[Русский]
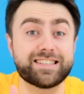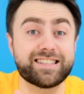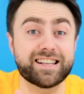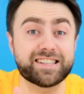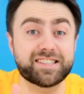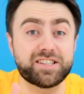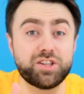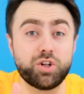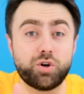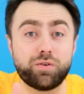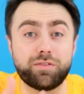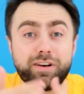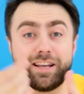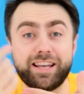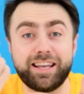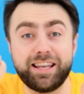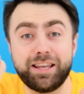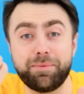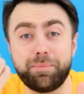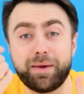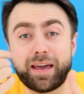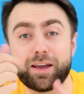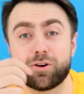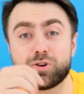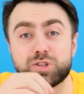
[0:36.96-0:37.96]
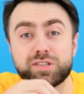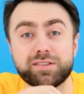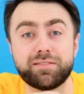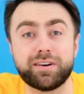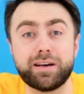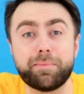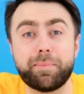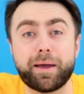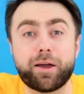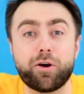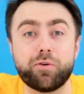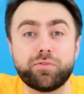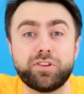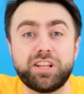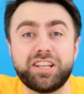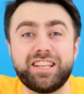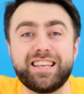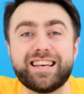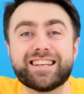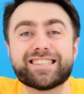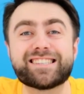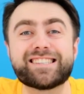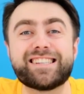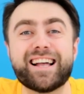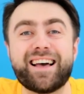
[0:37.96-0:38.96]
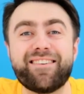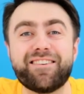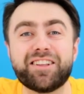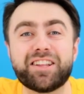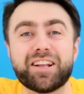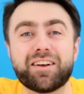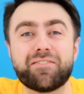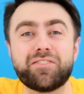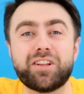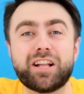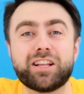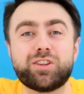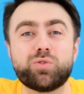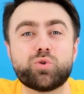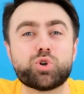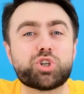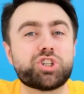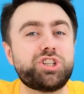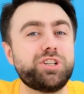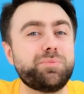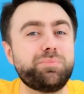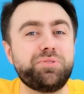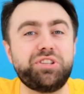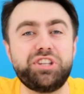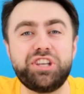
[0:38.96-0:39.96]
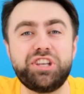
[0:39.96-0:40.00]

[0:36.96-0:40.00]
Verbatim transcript: Сосновые и березовые бревна не оставят равнодушным